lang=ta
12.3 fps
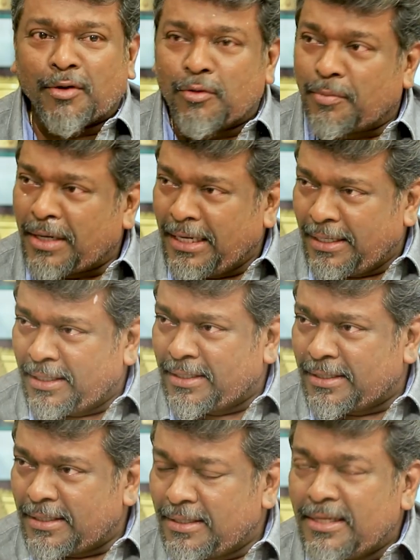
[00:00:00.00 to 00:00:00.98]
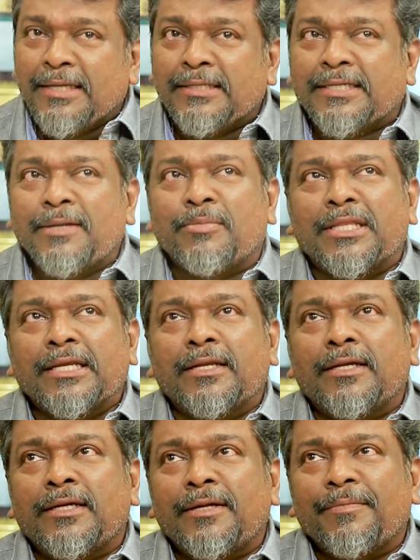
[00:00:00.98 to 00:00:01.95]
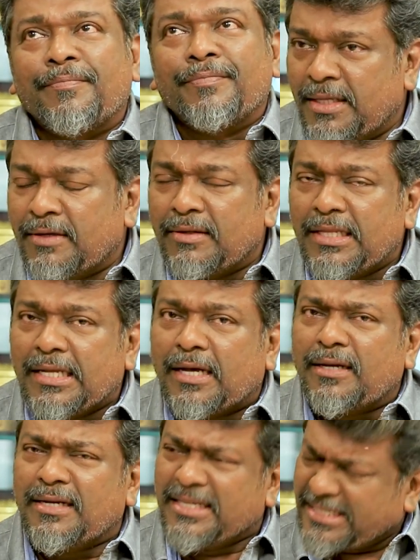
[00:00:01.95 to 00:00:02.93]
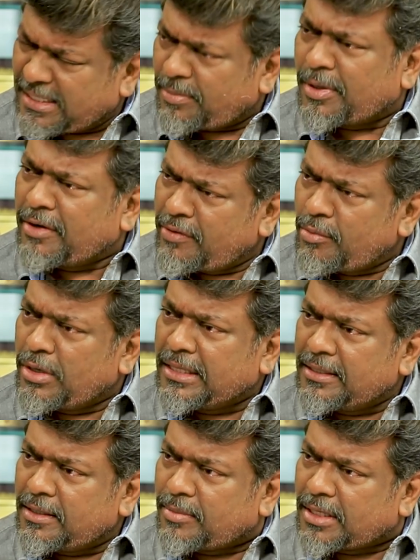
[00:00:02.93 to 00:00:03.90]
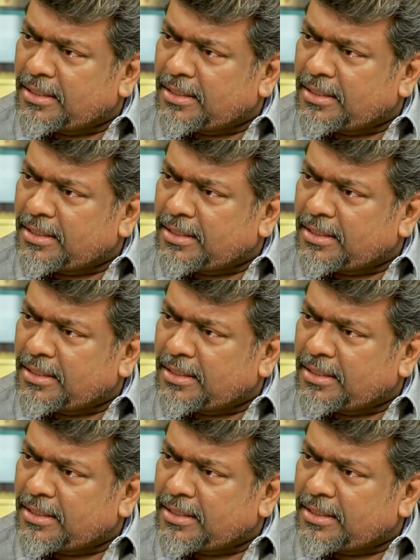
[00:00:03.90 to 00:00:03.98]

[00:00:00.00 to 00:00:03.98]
இப்போ அவர் பண்ணியிருக்க இசை பார்த்தீங்கன்னா இதை வந்து யாரும் ரிஜெக்ட் பண்ணவே முடியாது இந்த